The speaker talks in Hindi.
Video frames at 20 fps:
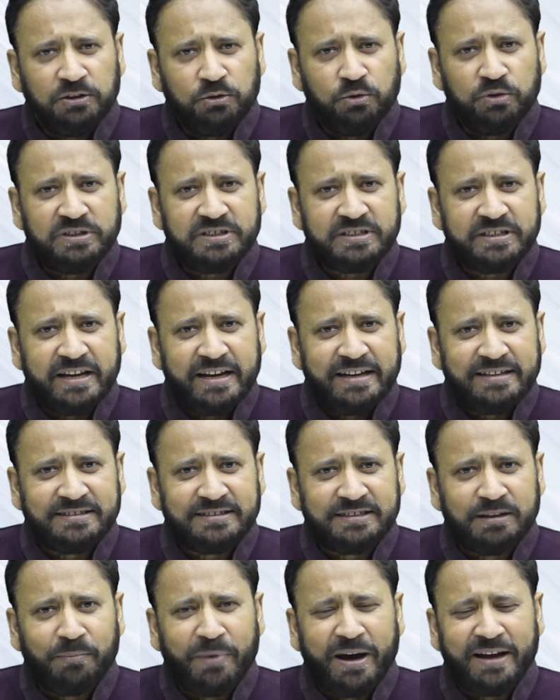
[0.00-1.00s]
तो इसके
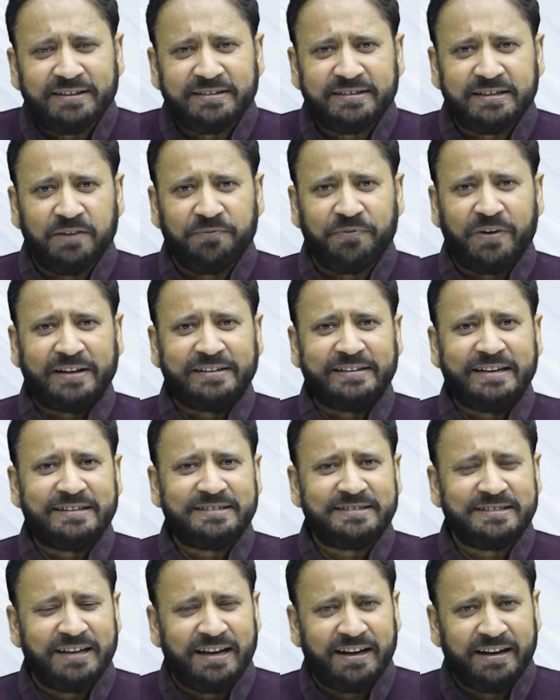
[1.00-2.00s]
इस्तेमाल से फायदे
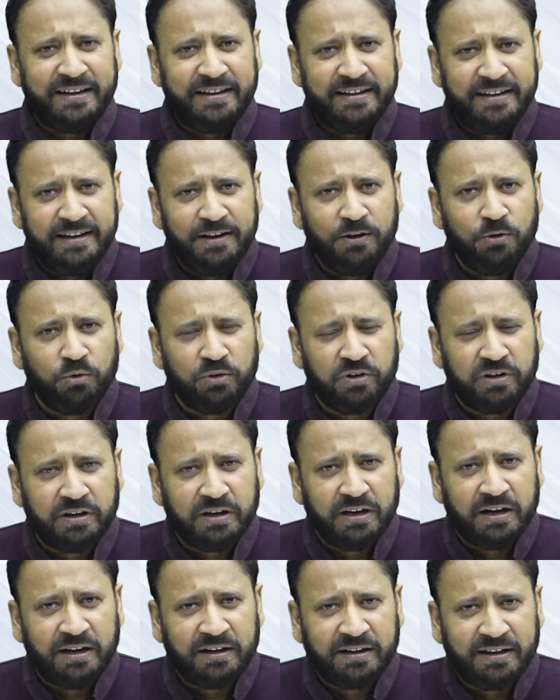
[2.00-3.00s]
सारे ही
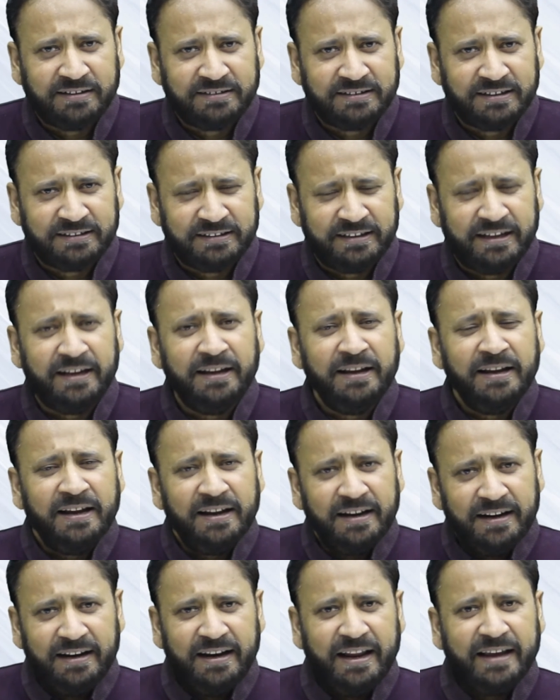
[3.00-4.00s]
लोग कर सकते
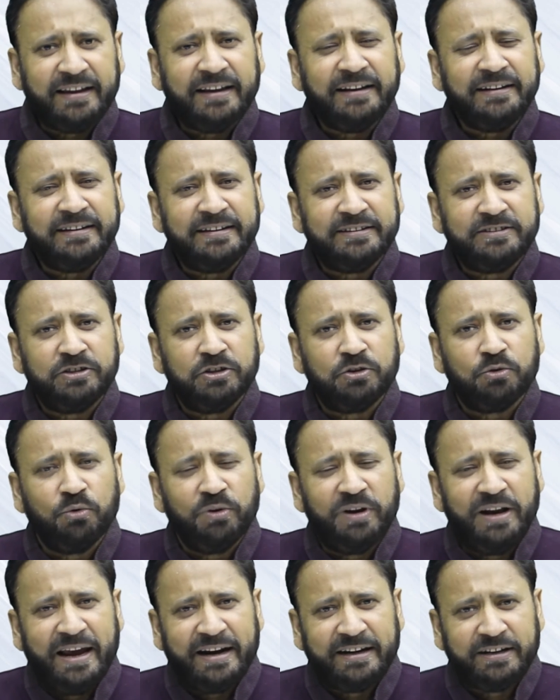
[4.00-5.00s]
हैं लेकिन किसी
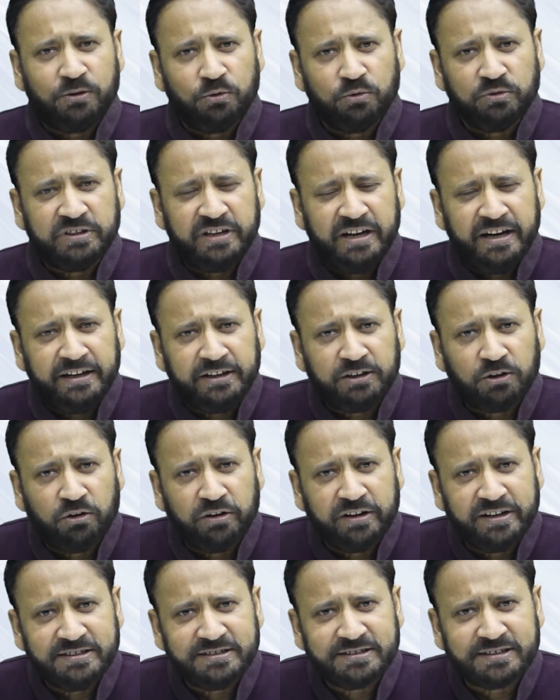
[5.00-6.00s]
को लैक्टोज
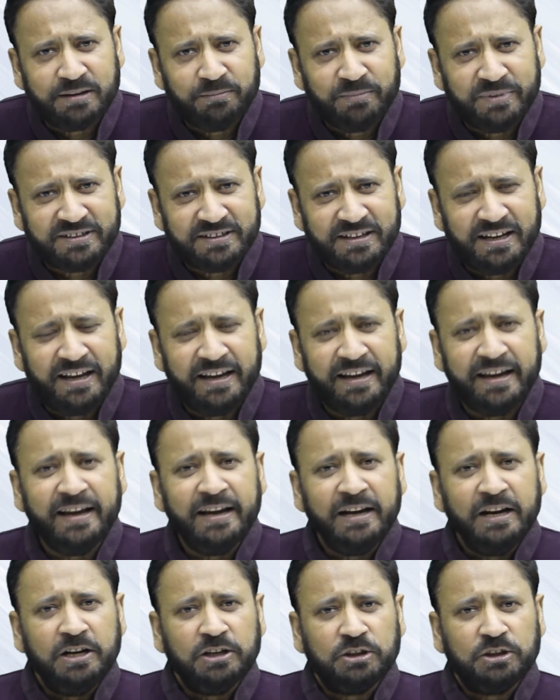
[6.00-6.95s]
इंटॉलरेंस का मसला है